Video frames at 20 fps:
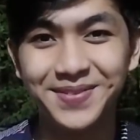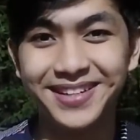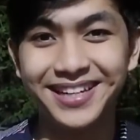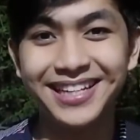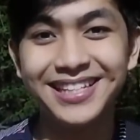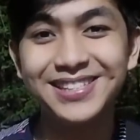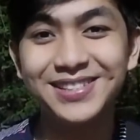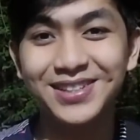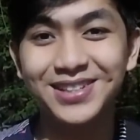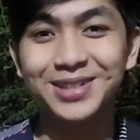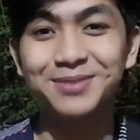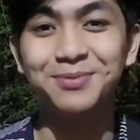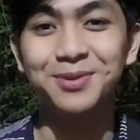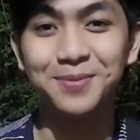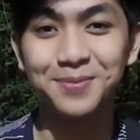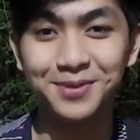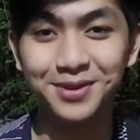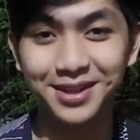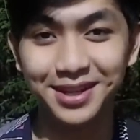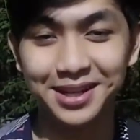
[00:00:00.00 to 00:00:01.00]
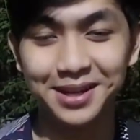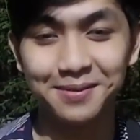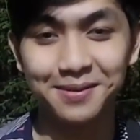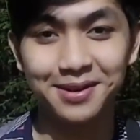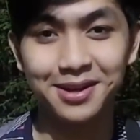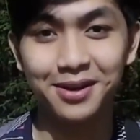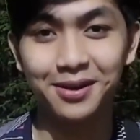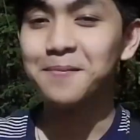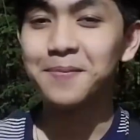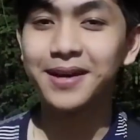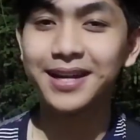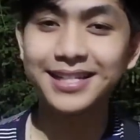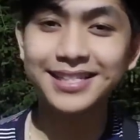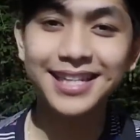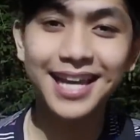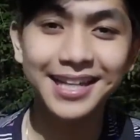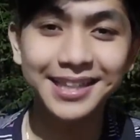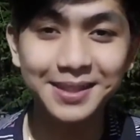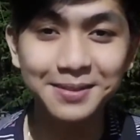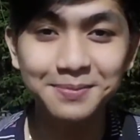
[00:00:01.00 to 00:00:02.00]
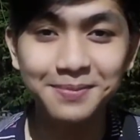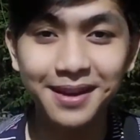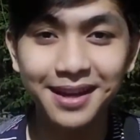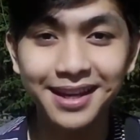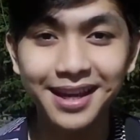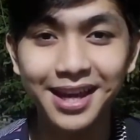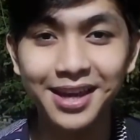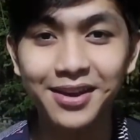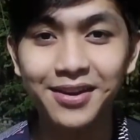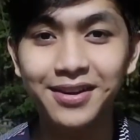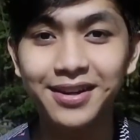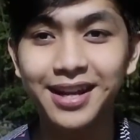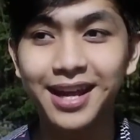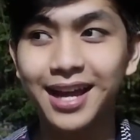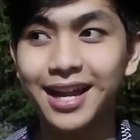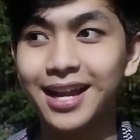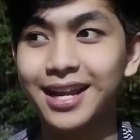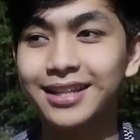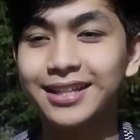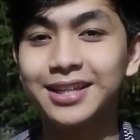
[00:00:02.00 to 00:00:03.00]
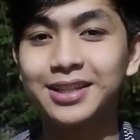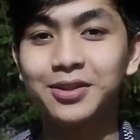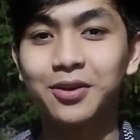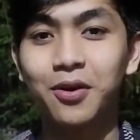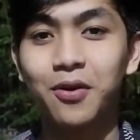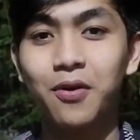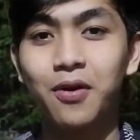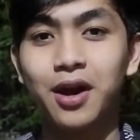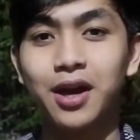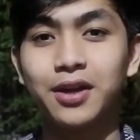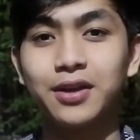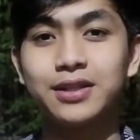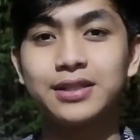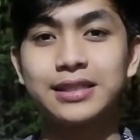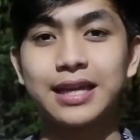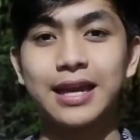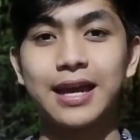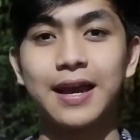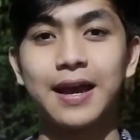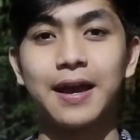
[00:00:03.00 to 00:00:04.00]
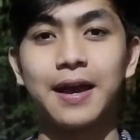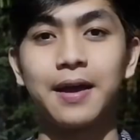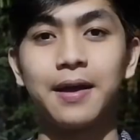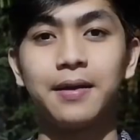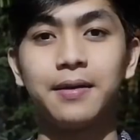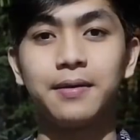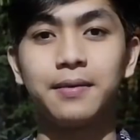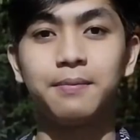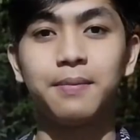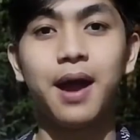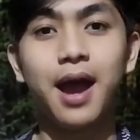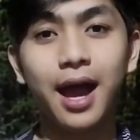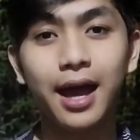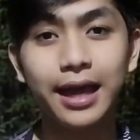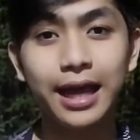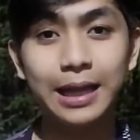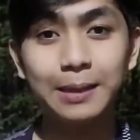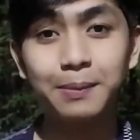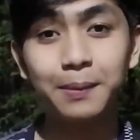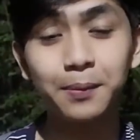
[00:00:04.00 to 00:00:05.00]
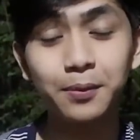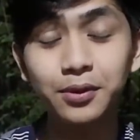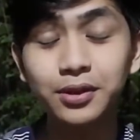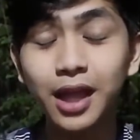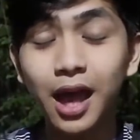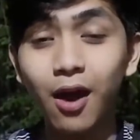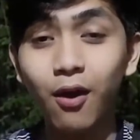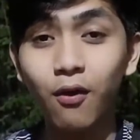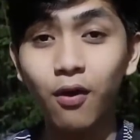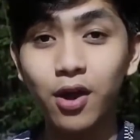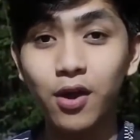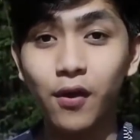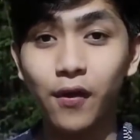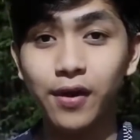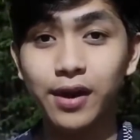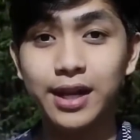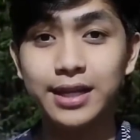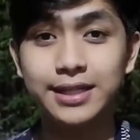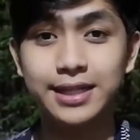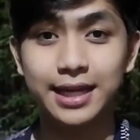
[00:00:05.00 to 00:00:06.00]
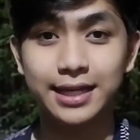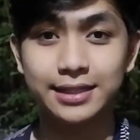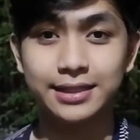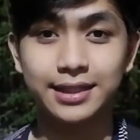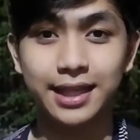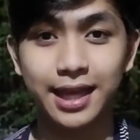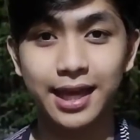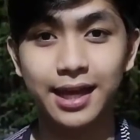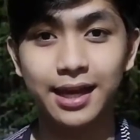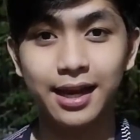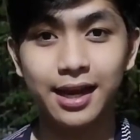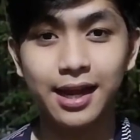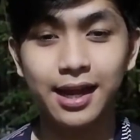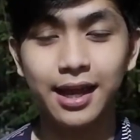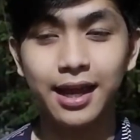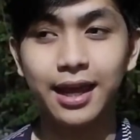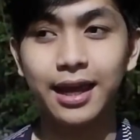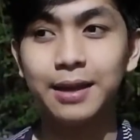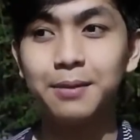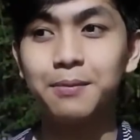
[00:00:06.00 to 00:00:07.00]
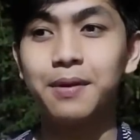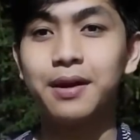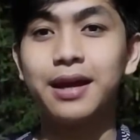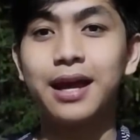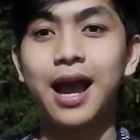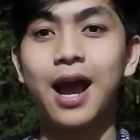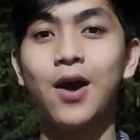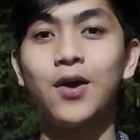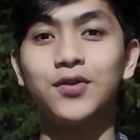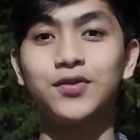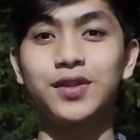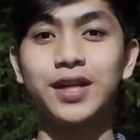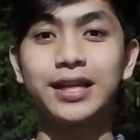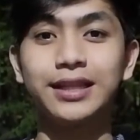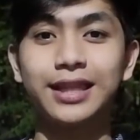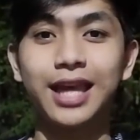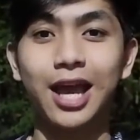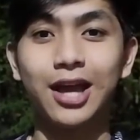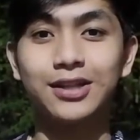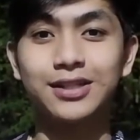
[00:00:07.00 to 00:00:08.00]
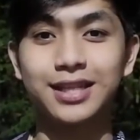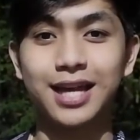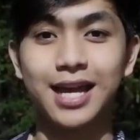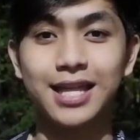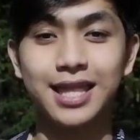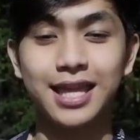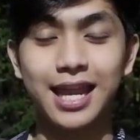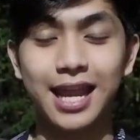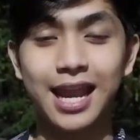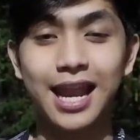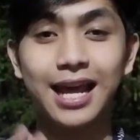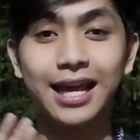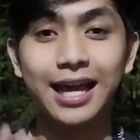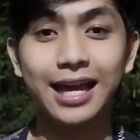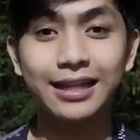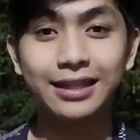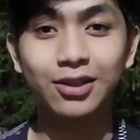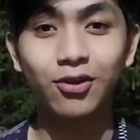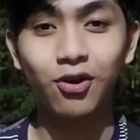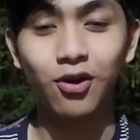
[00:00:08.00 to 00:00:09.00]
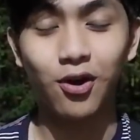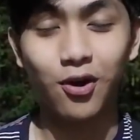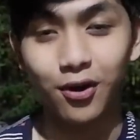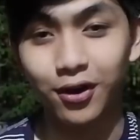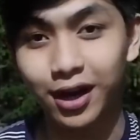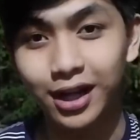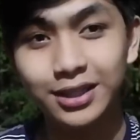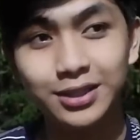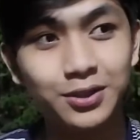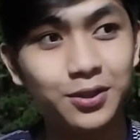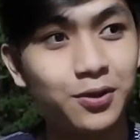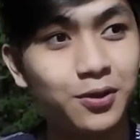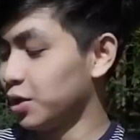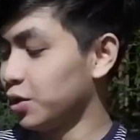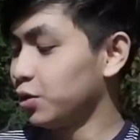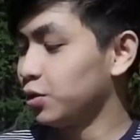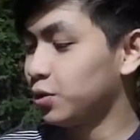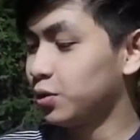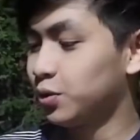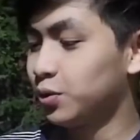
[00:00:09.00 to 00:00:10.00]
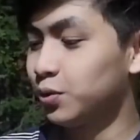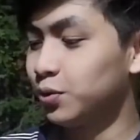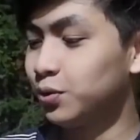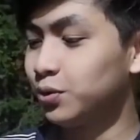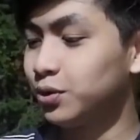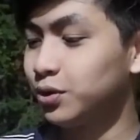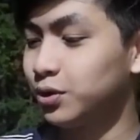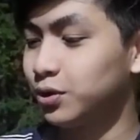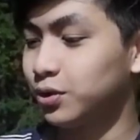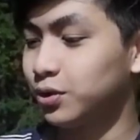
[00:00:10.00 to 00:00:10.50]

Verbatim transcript: sabihin. So nabubulol naman ako. Para sa ating vlog ngayon, na uh, dito ako ngayon sa bahay and papunta ako ngayon kay na Chester. And mag-house date tayo sa kanila ng gantong oras. So 2